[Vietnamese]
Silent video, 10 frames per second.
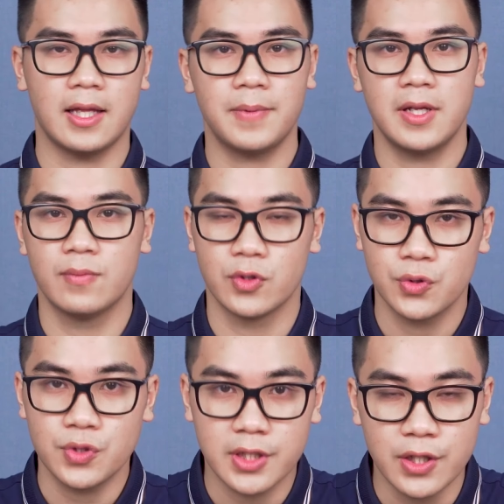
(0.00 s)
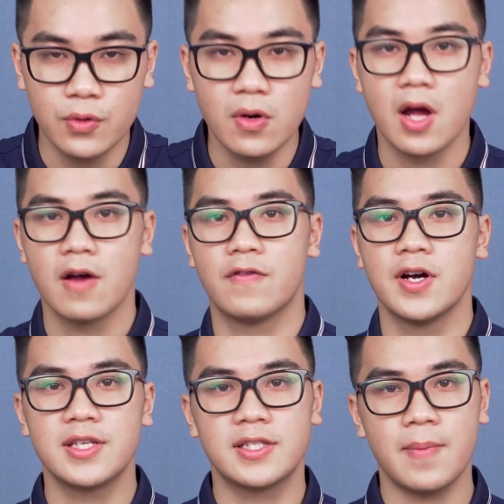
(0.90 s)
thấp đi một chút xíu
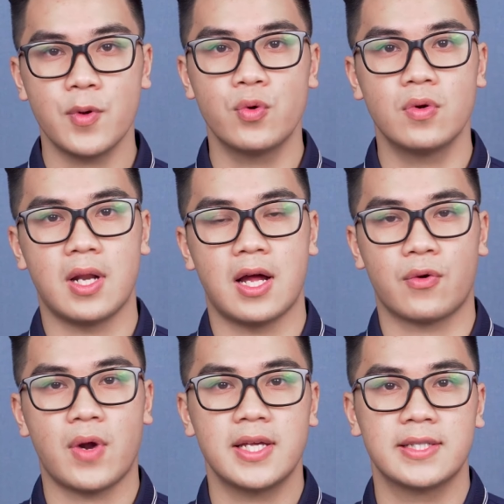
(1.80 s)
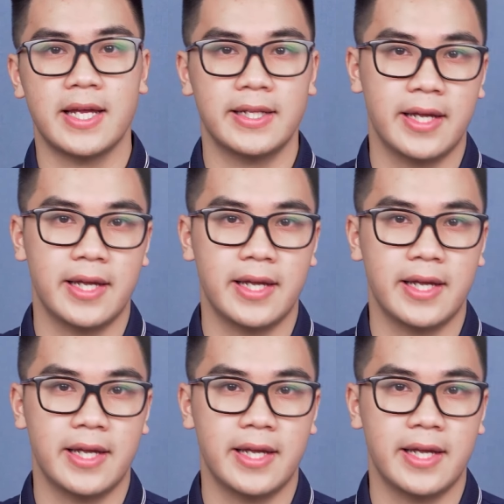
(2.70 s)
với CPU là Ryzen